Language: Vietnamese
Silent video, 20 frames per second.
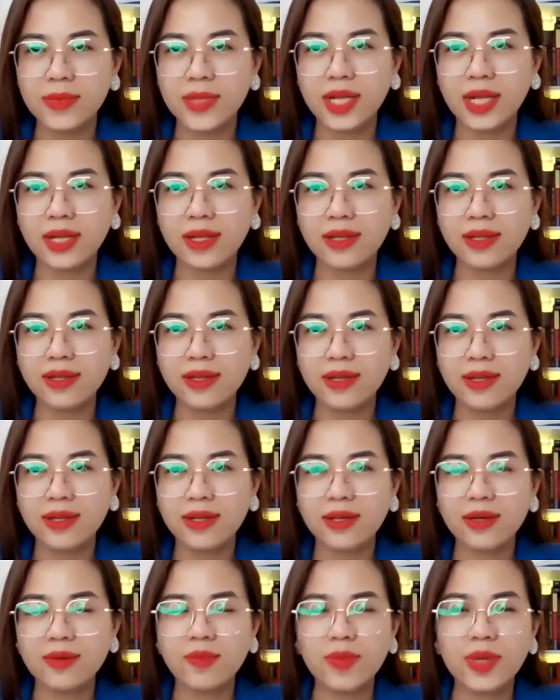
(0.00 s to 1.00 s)
đấy
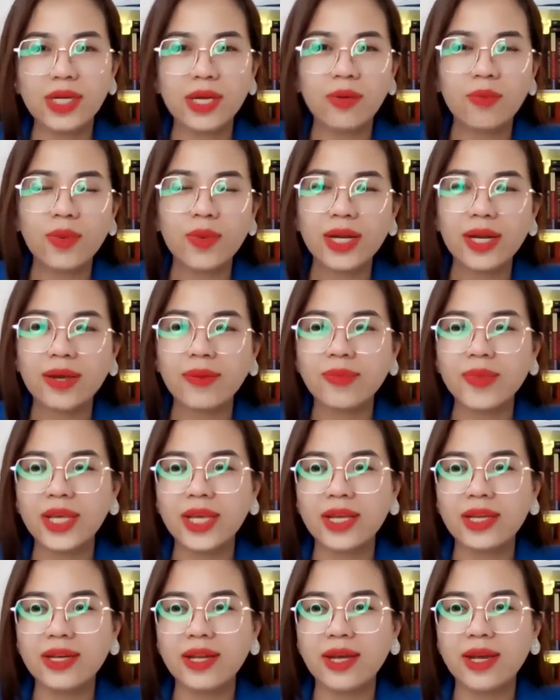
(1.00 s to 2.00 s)
à, mình không biết làm
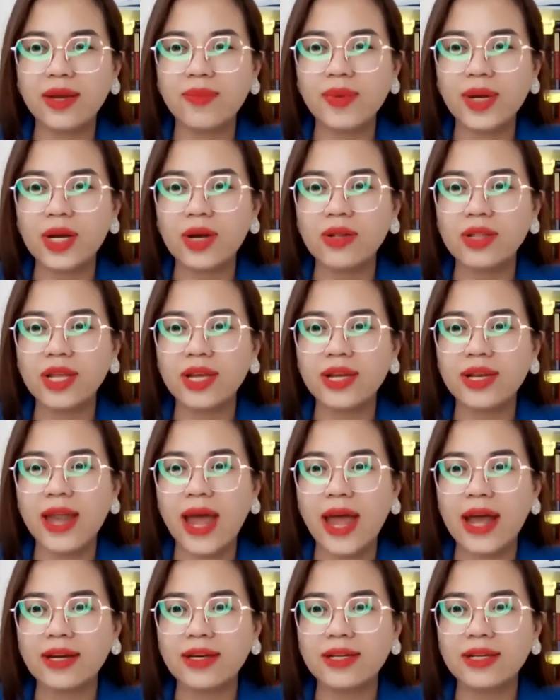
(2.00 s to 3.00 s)
gì để mà có thể
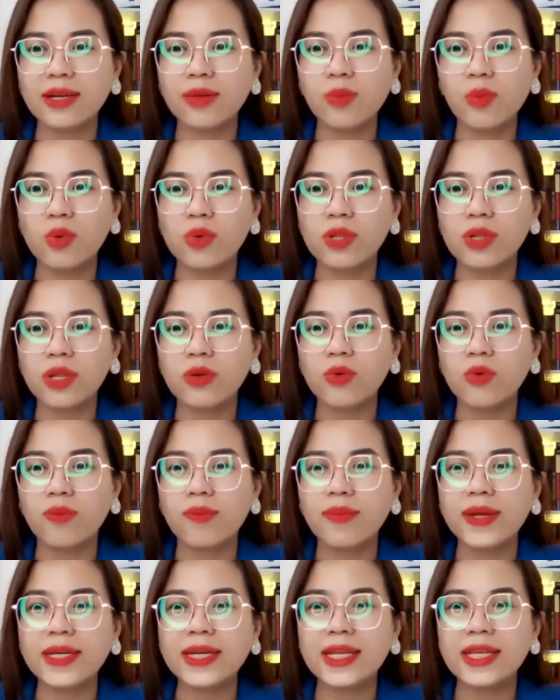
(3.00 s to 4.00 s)
đạt được cái mục tiêu
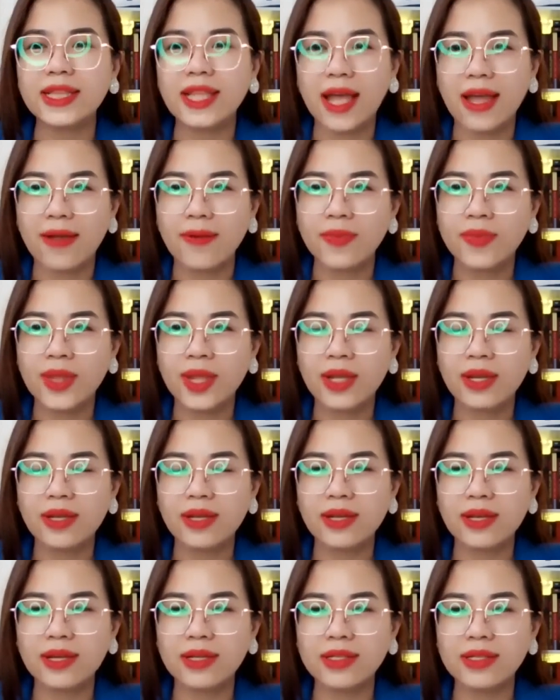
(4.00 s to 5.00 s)
của mình đây ta
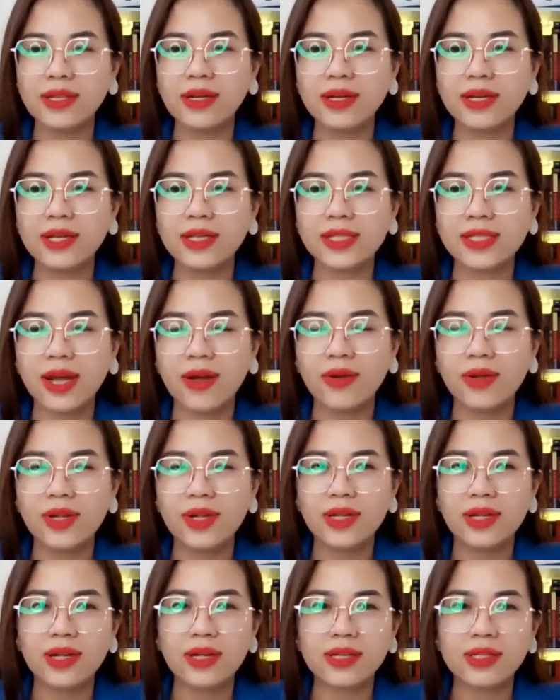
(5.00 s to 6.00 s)
à, tức là sao
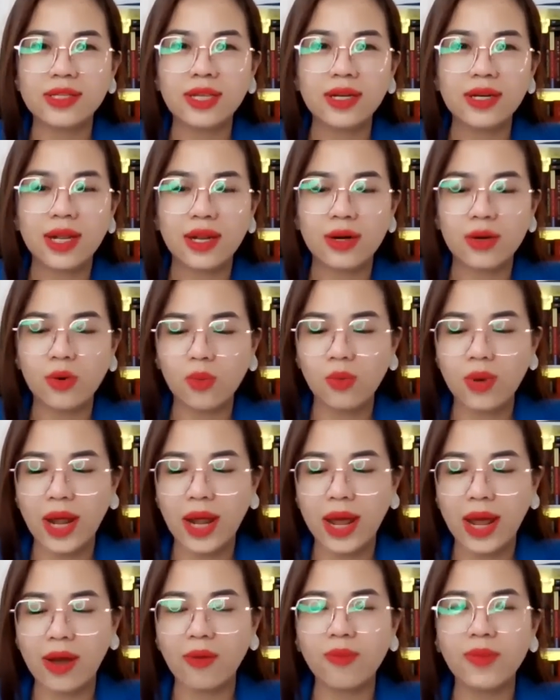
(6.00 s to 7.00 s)
à, tức là lúc
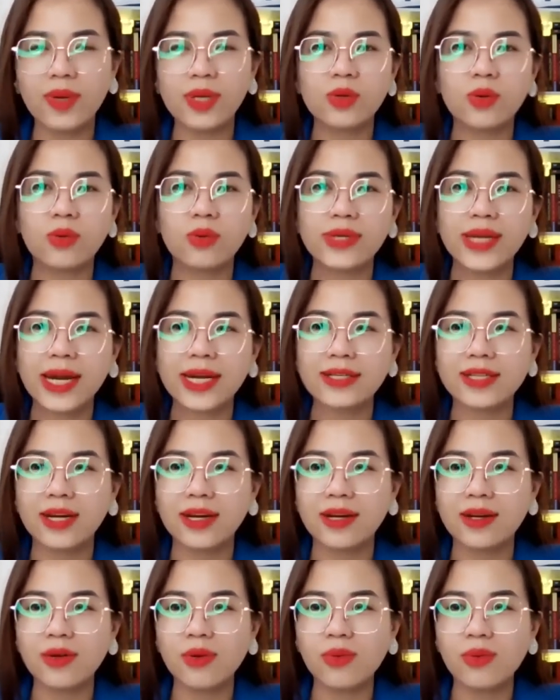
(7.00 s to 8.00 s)
nào mình cũng trăn
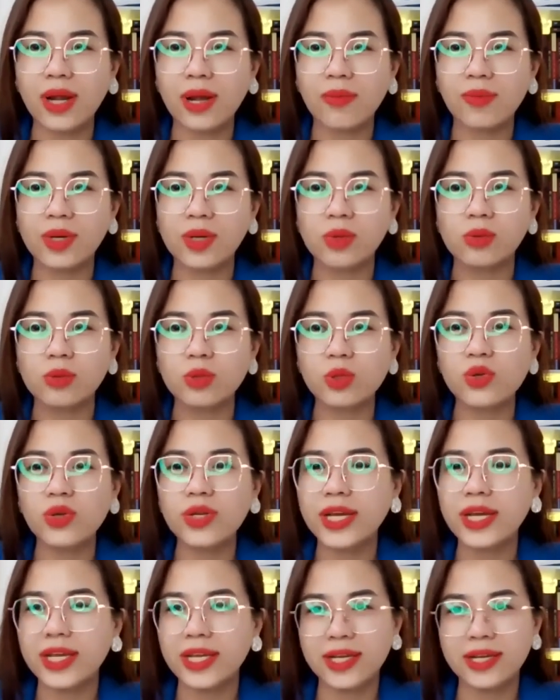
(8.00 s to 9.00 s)
trở lúc nào mình cũng
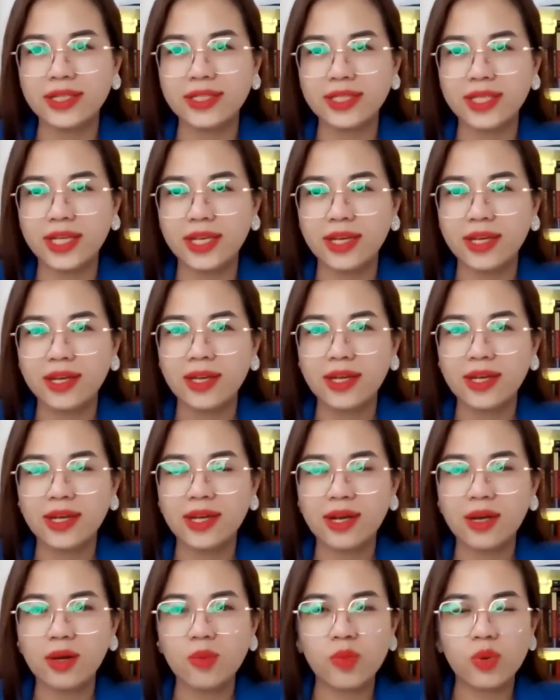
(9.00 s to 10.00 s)
suy nghĩ các anh chị
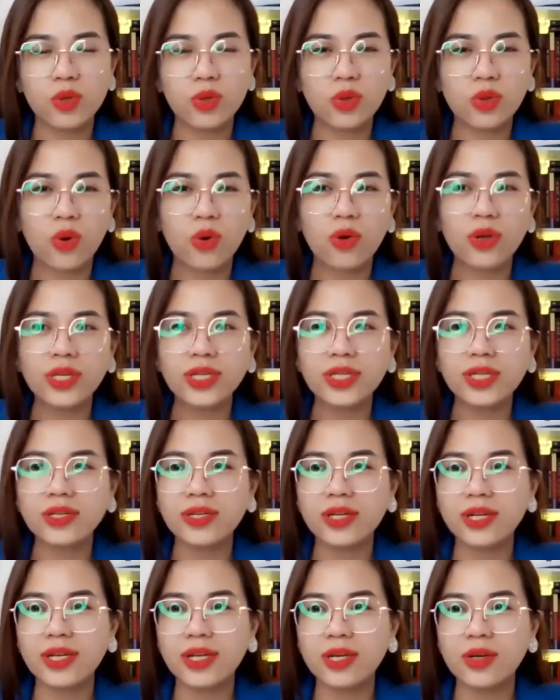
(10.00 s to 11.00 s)
à, buổi tối
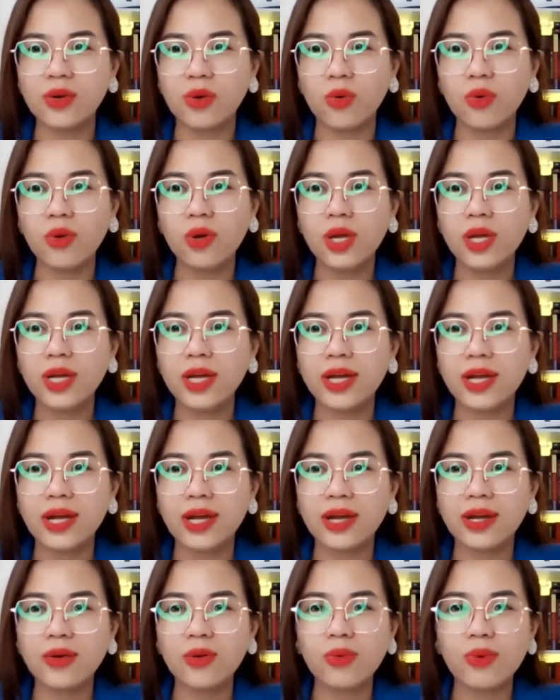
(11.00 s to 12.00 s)
trước khi đi ngủ
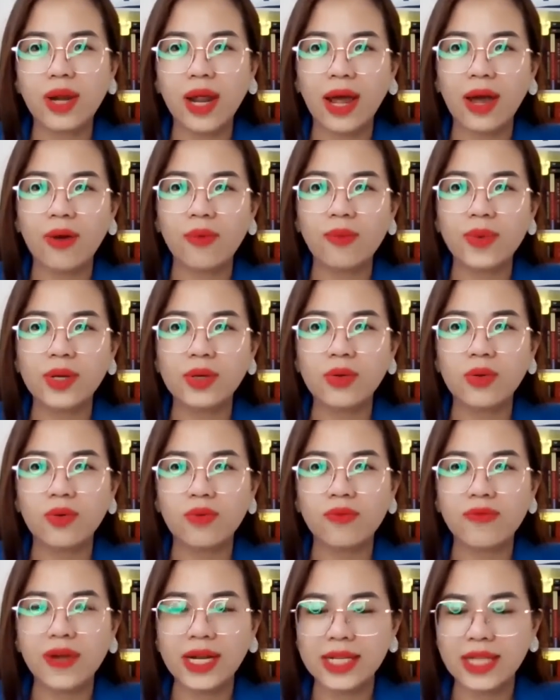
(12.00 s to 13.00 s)
à, lúc nào mình
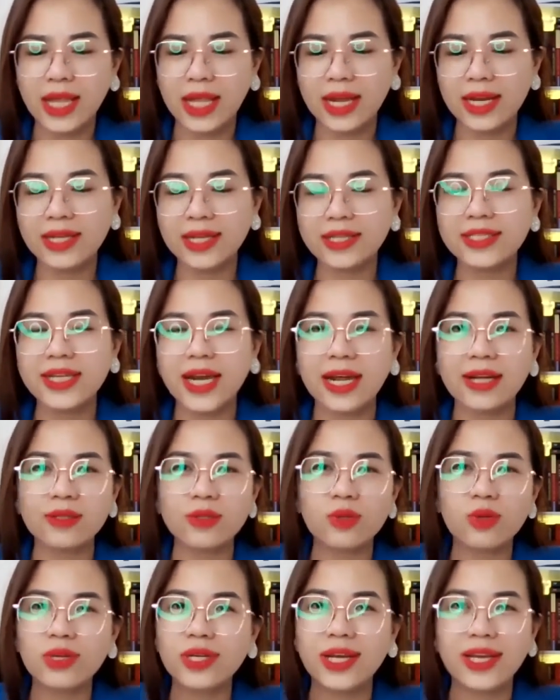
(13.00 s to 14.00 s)
cũng vắt tay lên trán
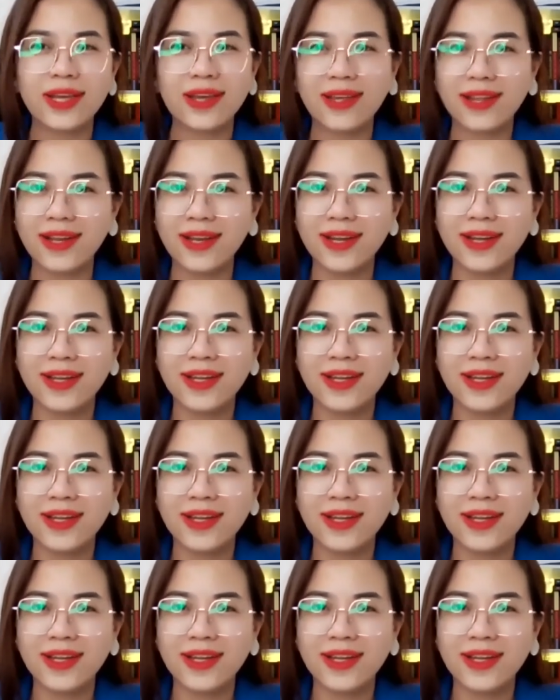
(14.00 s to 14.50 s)
suy nghĩ hết